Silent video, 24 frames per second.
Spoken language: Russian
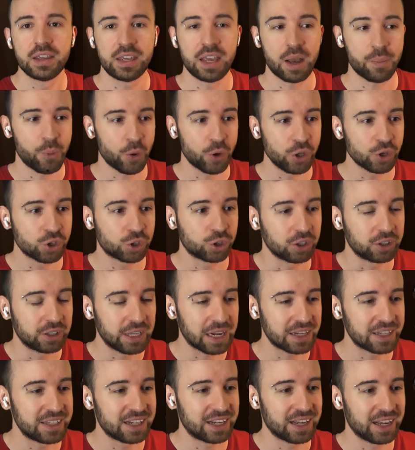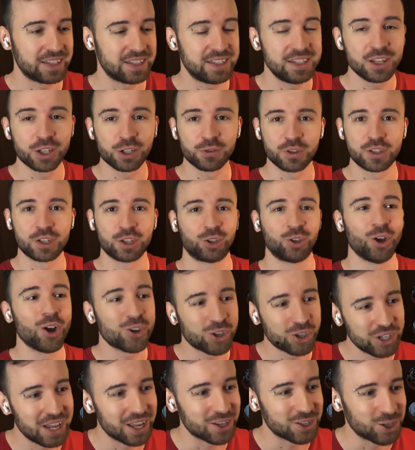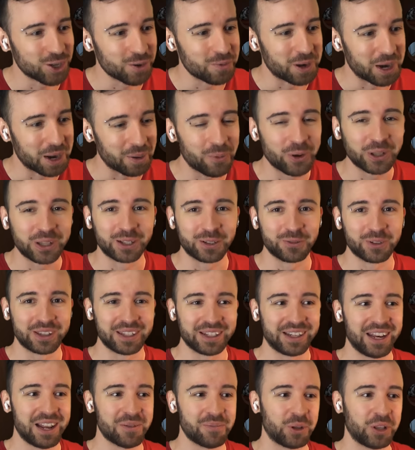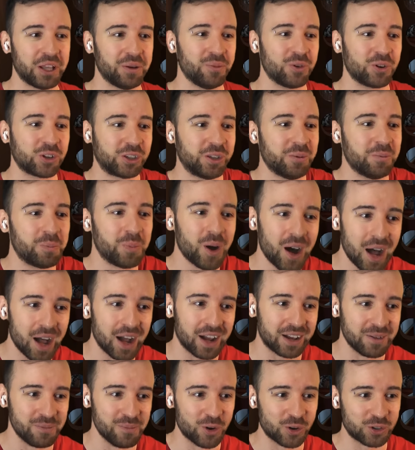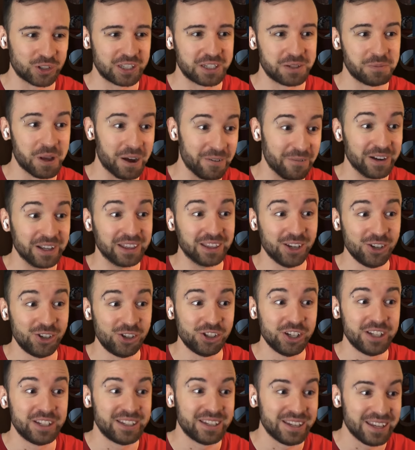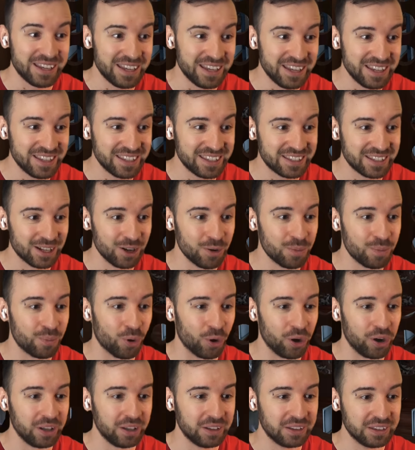Я понял, что тактика отсиживаться тоже не особо работает в этой игре, потому что баг может тебя вытащить из любой